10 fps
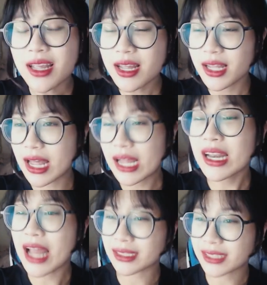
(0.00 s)

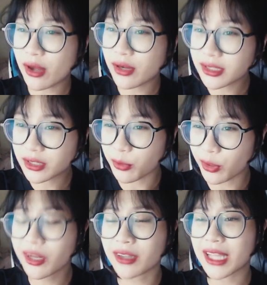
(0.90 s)
đấy là sao chúng
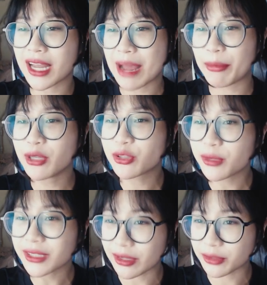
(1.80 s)
nó thừa tiền nào mới
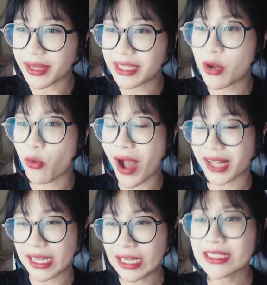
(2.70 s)
chúng nó tặng với mày nhiều
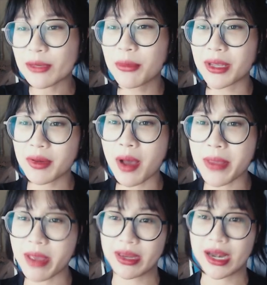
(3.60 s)
quà thế xong rồi mình mới bảo mẹ mình